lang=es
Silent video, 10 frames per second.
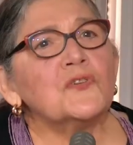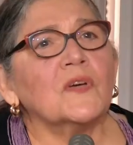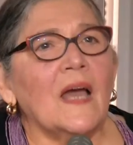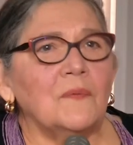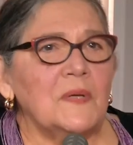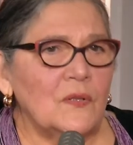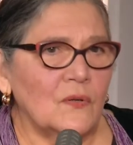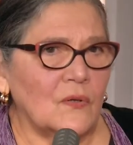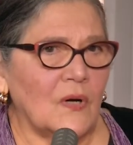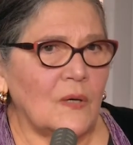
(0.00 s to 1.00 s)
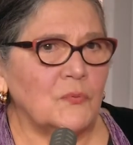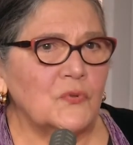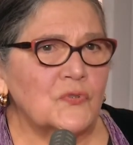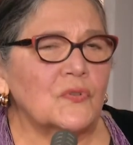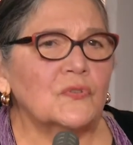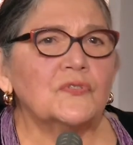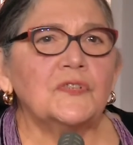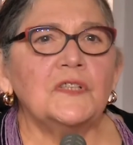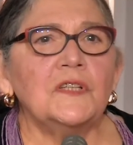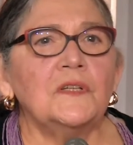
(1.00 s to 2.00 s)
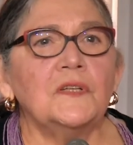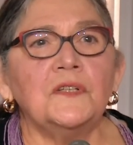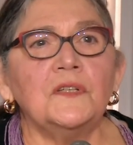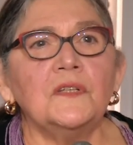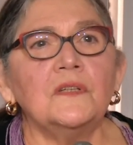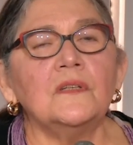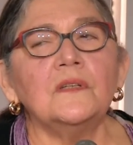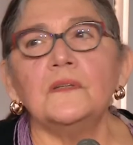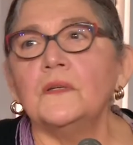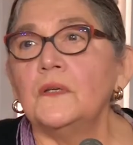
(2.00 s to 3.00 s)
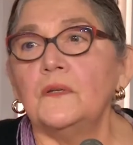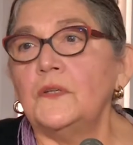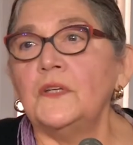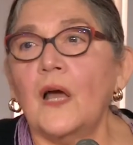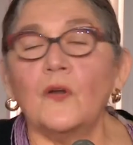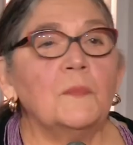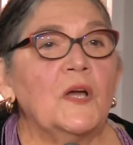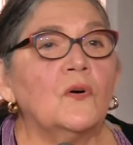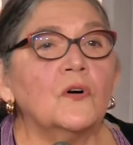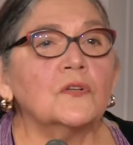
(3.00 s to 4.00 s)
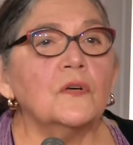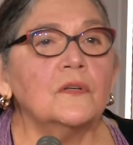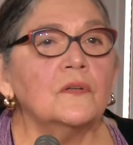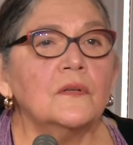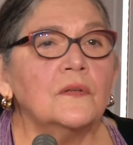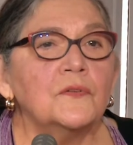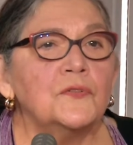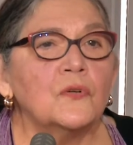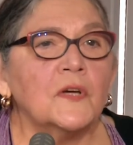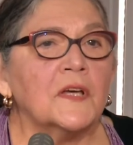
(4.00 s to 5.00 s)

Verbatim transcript: que ha habido abusos y, a lo mejor yo he